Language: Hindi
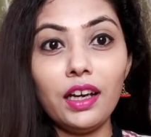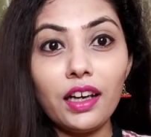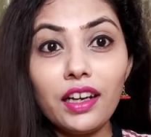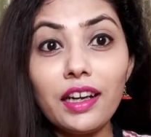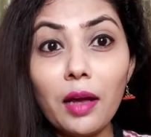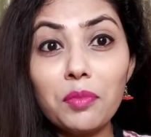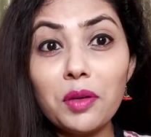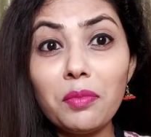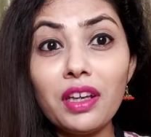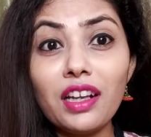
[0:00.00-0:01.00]
अगर आपने
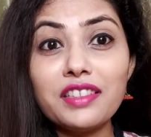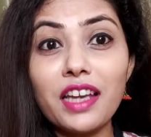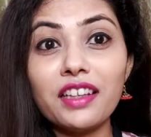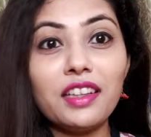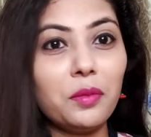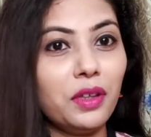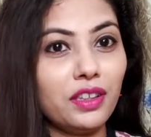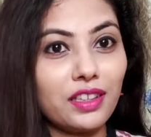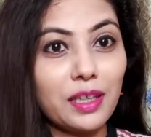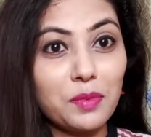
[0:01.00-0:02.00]
मेरा चैनल अभी
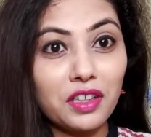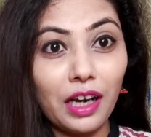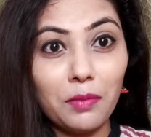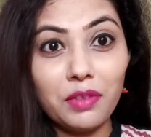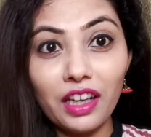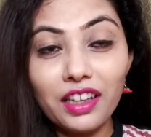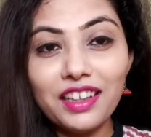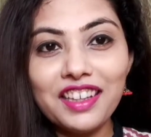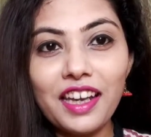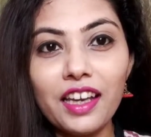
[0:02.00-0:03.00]
तक सब्सक्राइब नहीं
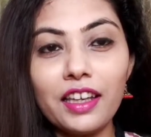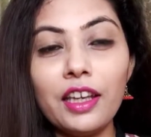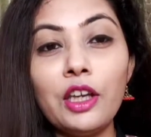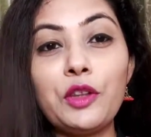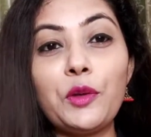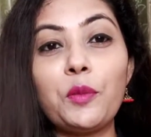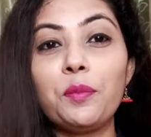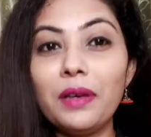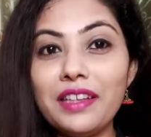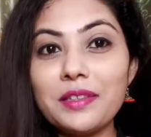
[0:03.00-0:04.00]
किया है तो
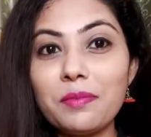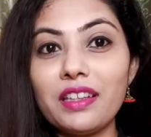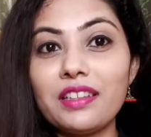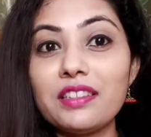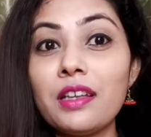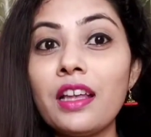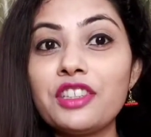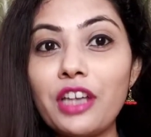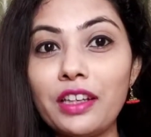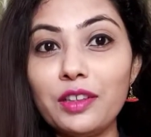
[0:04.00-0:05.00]
प्लीज़ मेरे
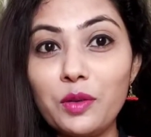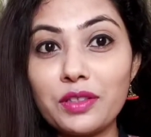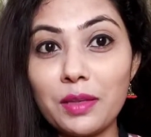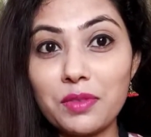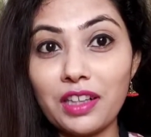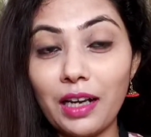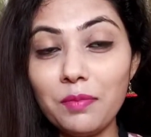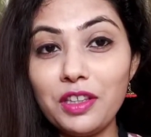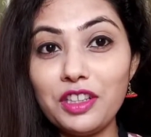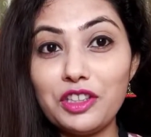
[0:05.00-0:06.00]
चैनल को सब्सक्राइब
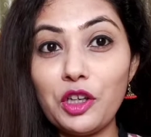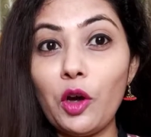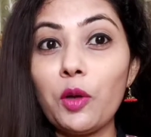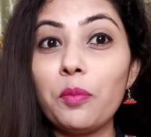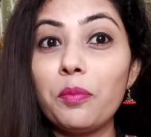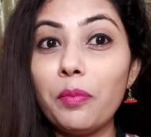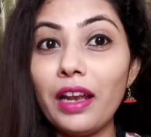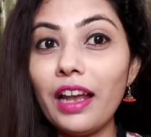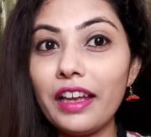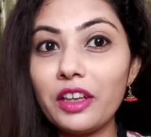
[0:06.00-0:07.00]
कीजिए और
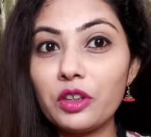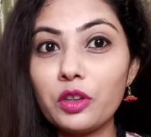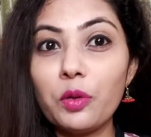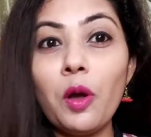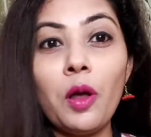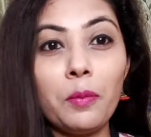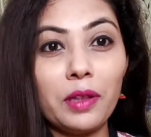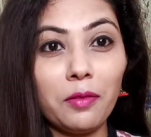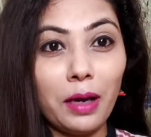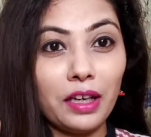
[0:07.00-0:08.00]
बेल आइकन को
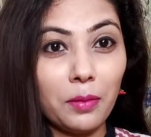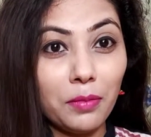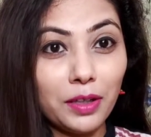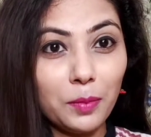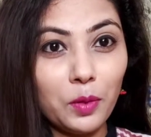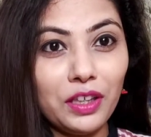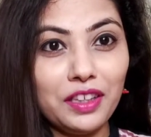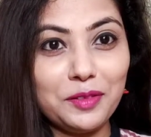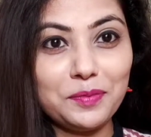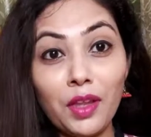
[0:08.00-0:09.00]
दबाना मत
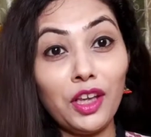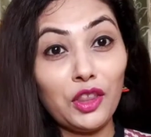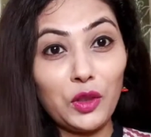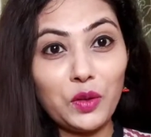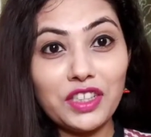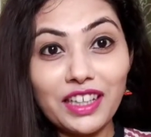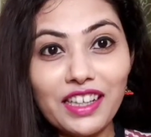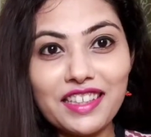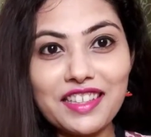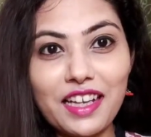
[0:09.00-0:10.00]
भूलिए तो
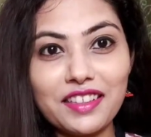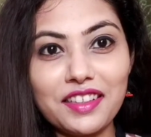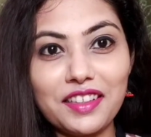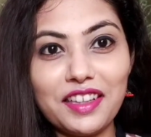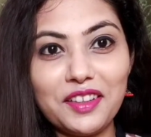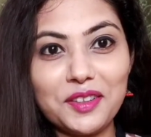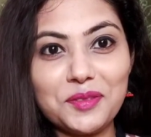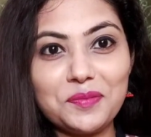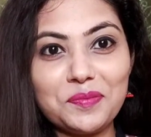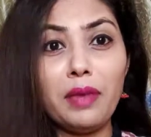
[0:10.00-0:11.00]
चलिए स्टार्ट करते हैं
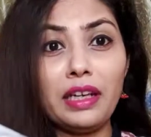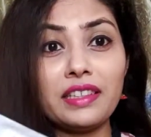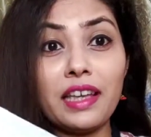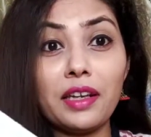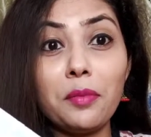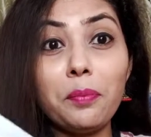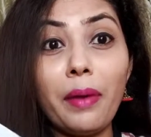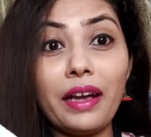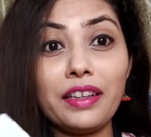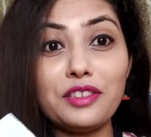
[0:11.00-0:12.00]
मैंने सारे
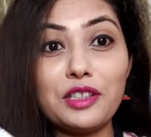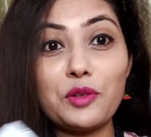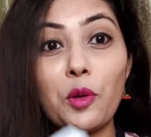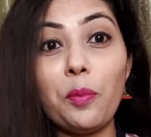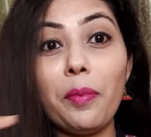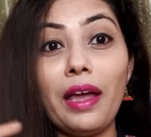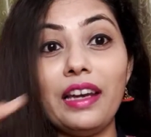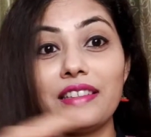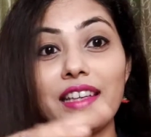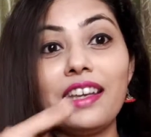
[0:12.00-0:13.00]
पैकेजेस को
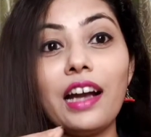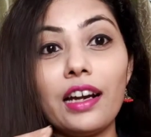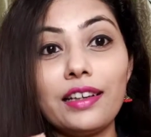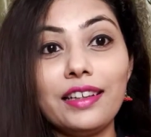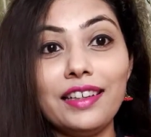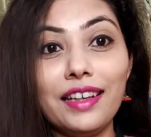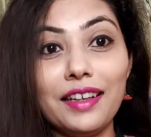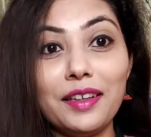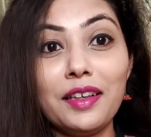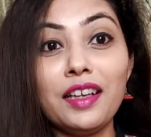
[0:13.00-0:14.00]
पहले से ही काट लिया
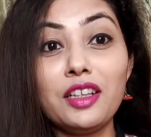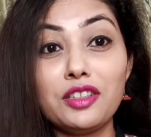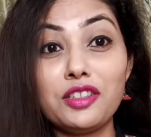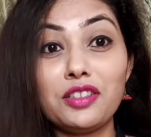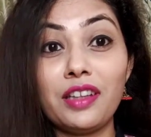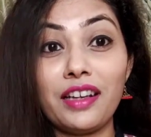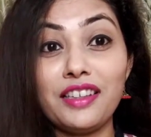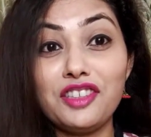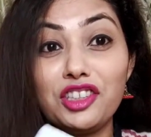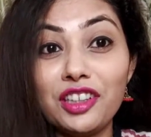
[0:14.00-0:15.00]
है ताकि
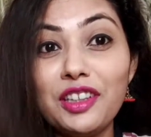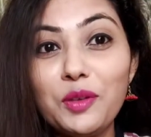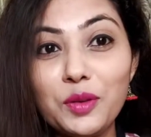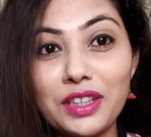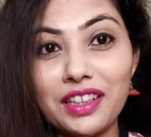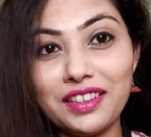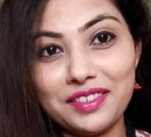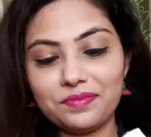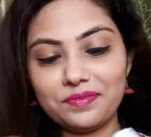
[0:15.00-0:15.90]
जल्दी हो जाए